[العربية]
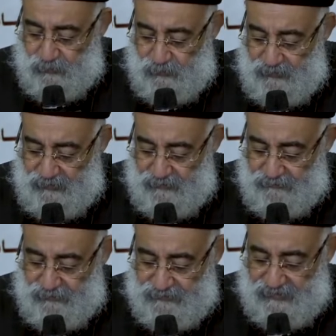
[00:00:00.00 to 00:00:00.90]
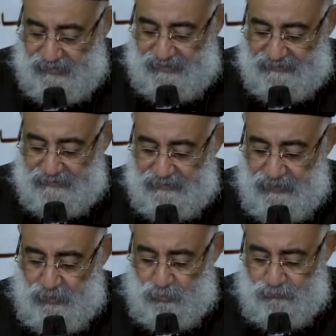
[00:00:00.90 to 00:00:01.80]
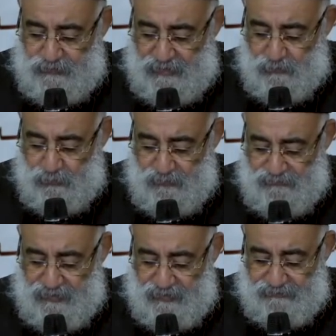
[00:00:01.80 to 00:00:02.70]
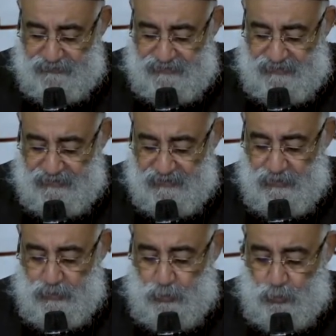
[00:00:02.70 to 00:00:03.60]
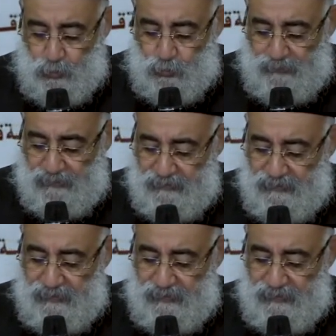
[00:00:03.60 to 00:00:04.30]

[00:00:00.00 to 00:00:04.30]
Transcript: كل فتره حد خفت اكون بفكر في الدير هروبا